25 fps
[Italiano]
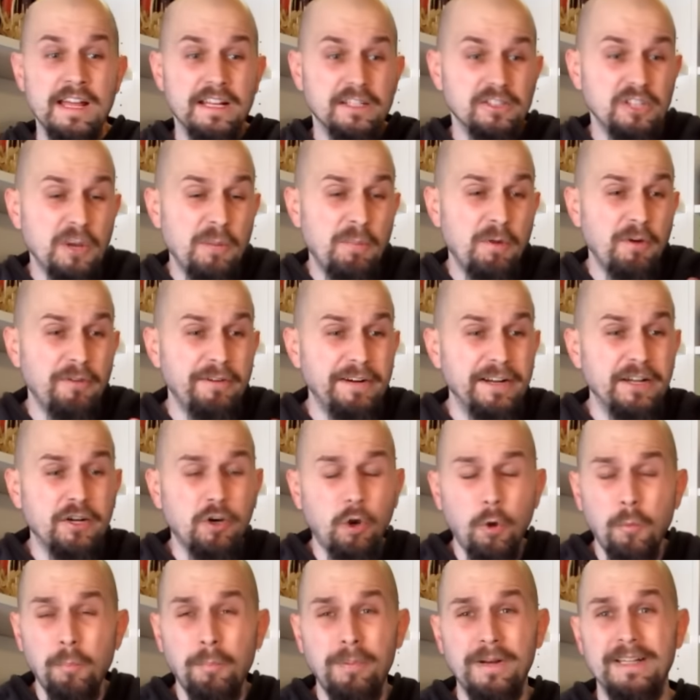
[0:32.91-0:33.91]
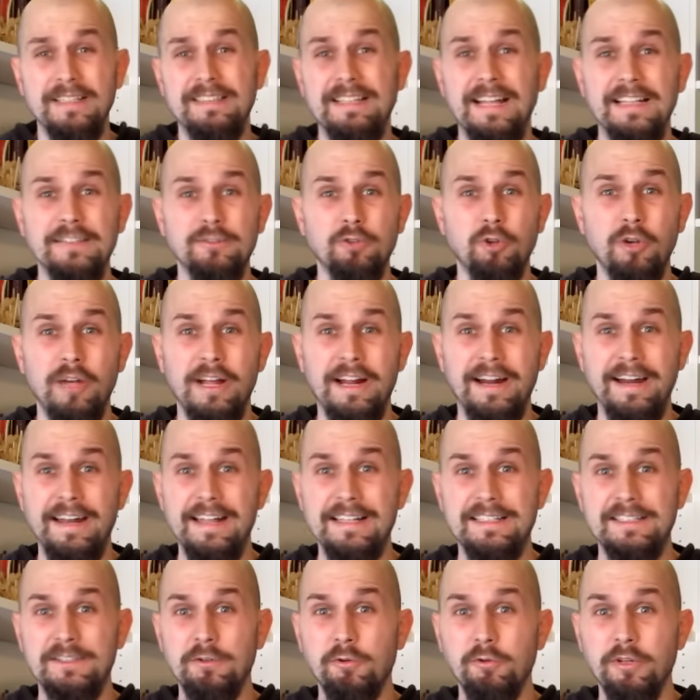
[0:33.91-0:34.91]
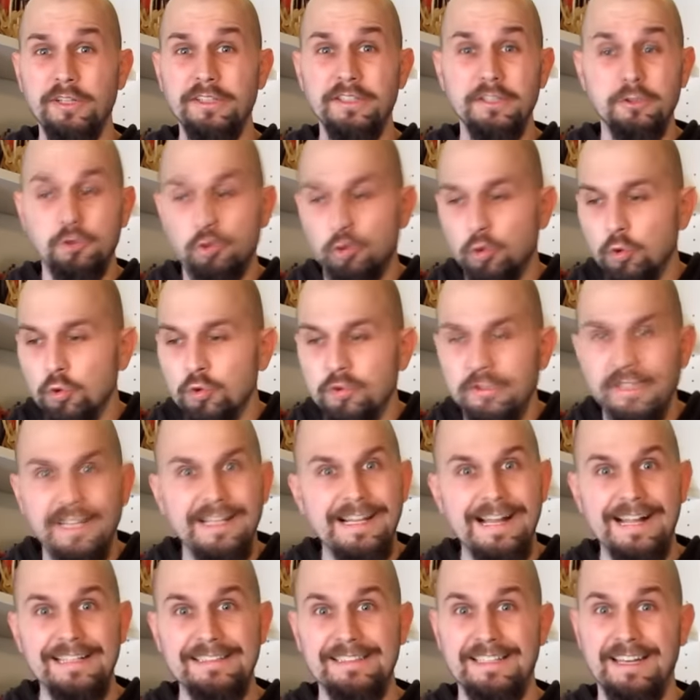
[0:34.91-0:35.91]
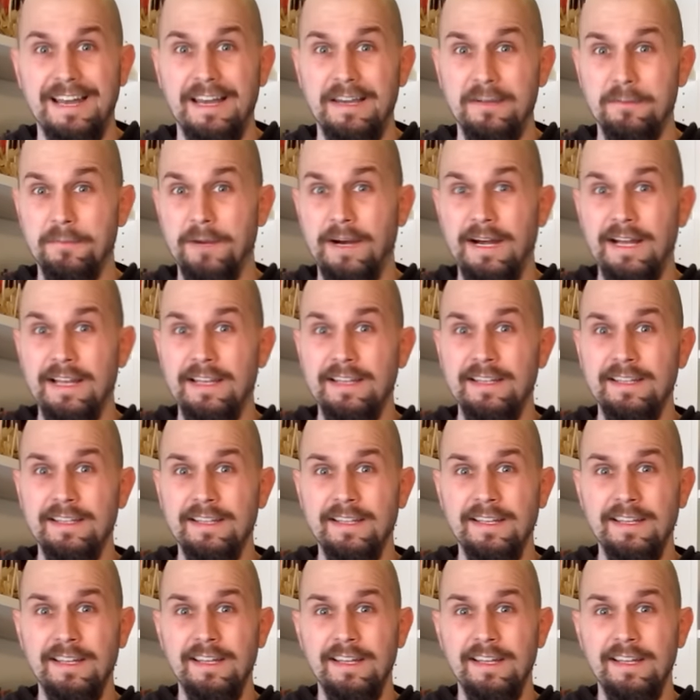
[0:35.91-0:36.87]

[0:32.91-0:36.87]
dopo aver completato la creazione di tutti gli altri animali?